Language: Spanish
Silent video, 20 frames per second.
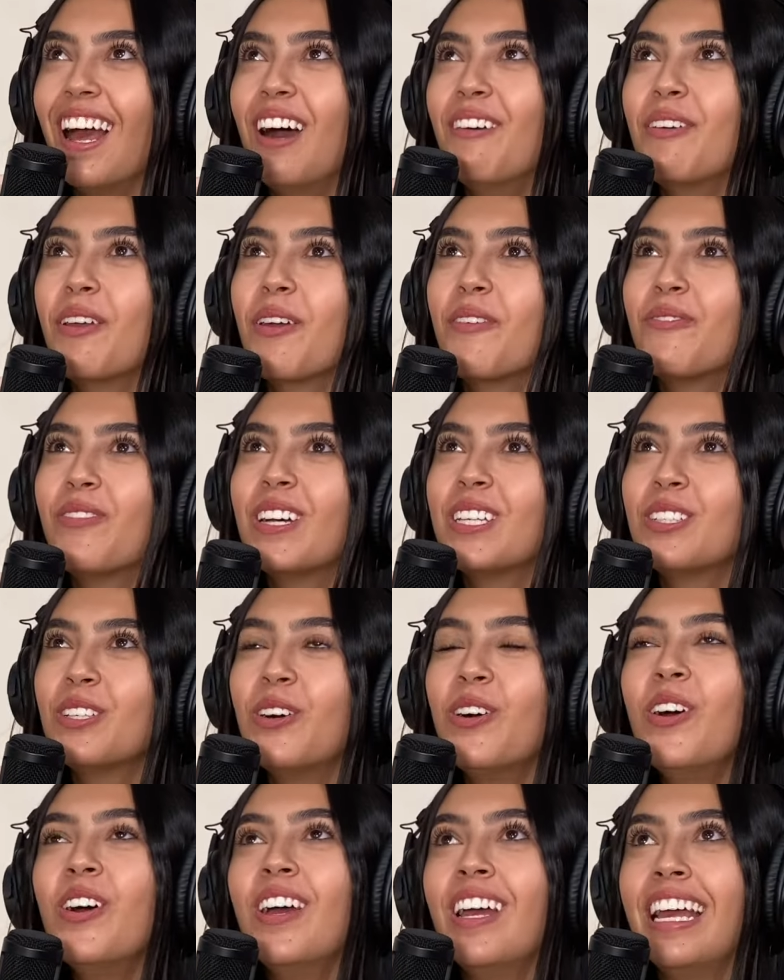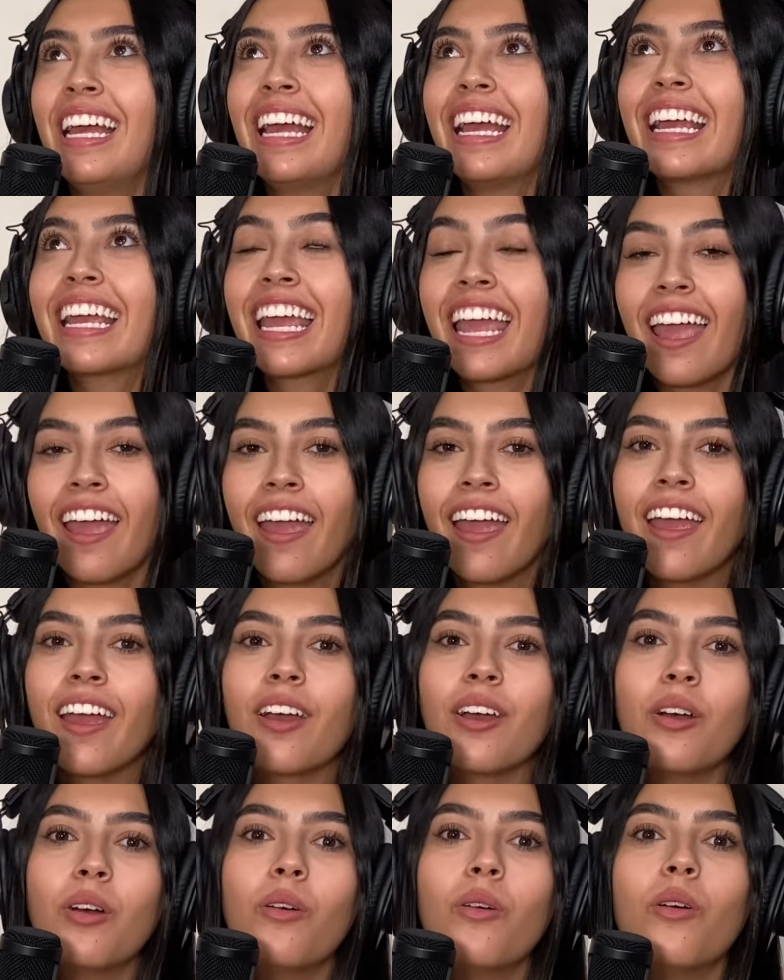A mí me pasó que